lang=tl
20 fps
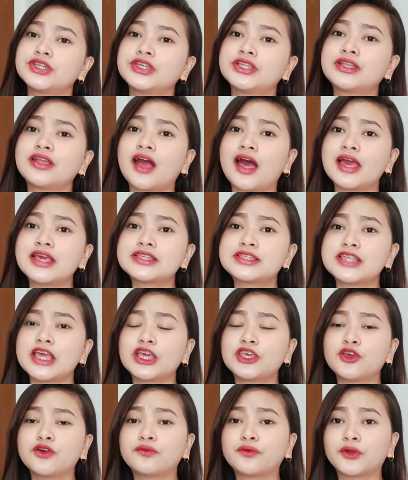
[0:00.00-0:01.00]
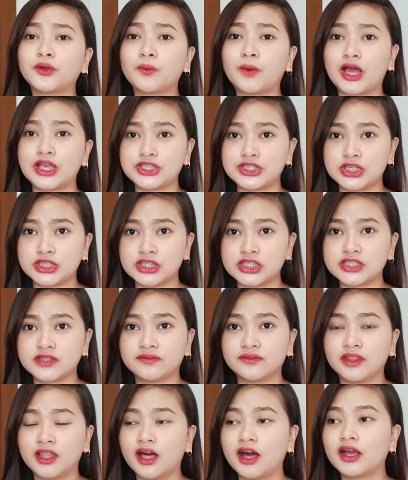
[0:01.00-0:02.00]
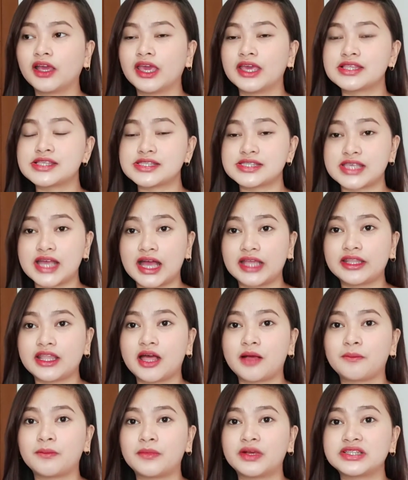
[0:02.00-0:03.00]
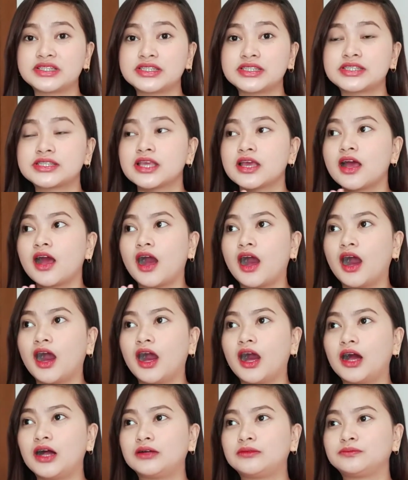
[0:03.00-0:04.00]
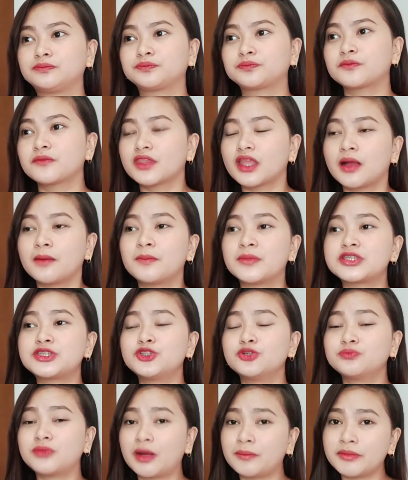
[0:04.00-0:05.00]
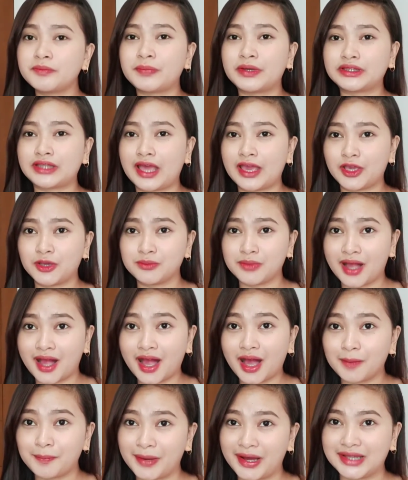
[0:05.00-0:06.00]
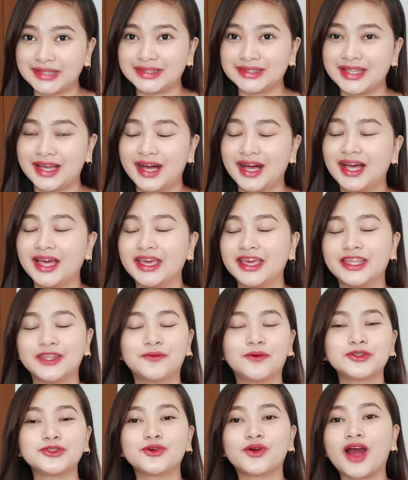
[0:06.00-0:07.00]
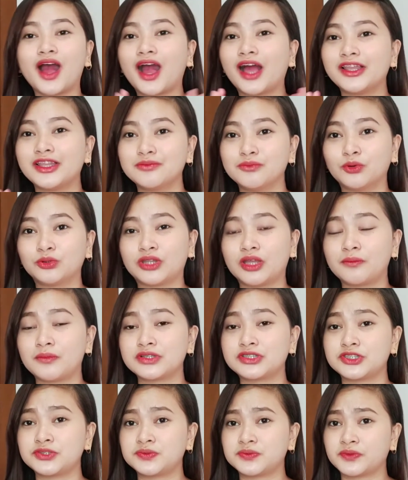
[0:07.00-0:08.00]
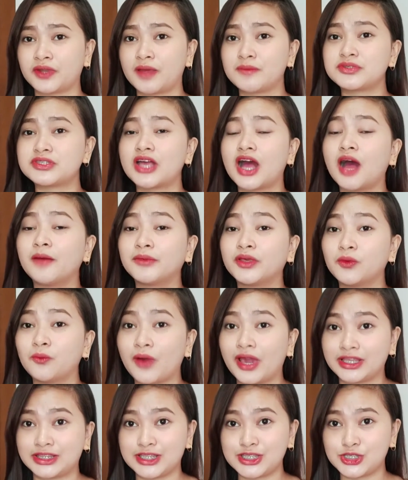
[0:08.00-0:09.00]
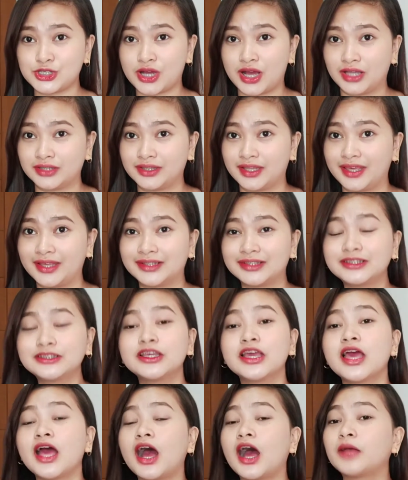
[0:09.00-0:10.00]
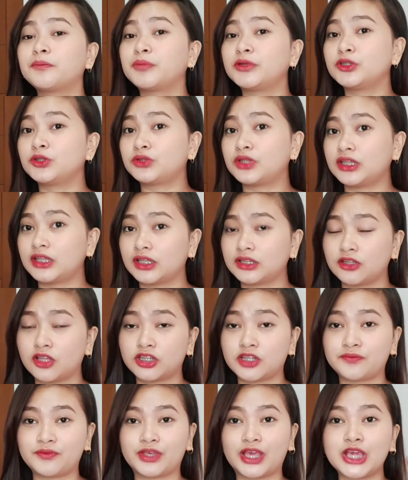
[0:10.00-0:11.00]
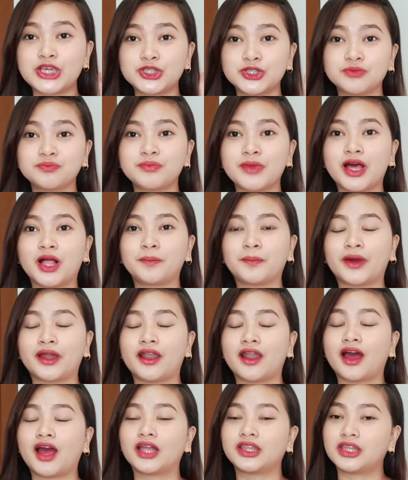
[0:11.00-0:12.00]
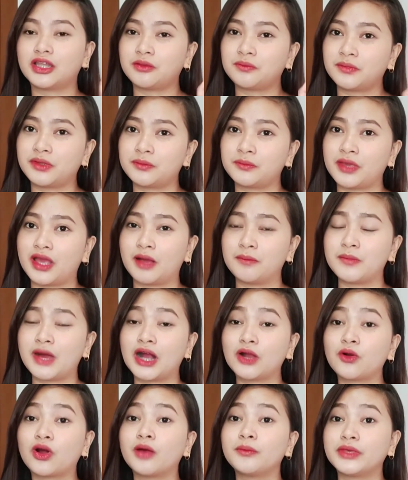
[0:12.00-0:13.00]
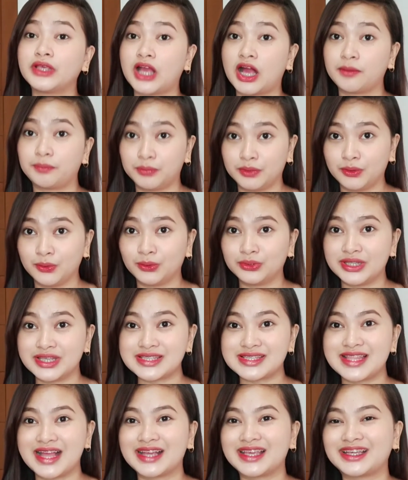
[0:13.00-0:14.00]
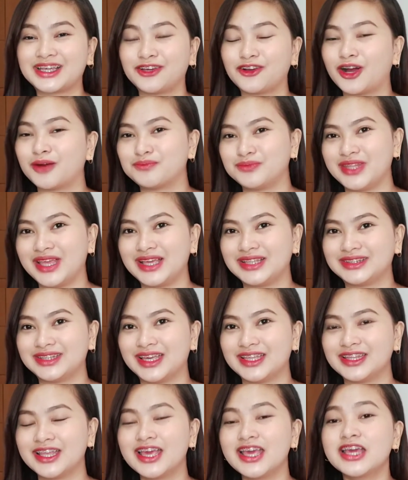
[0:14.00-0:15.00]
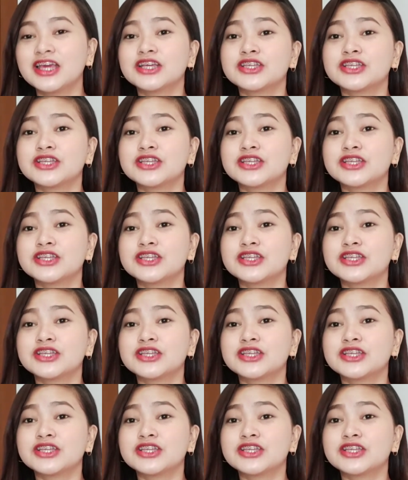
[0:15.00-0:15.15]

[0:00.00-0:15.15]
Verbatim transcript: So yun guys, thank you for watching this vlog and sana mas um, mas dumami pa tayong mga kapanda. And huwag nyo kakalimutan mag-subscribe sa aming YT channel at pindutin ang notification bell para kada bago kaming upload is lagi kayong updated.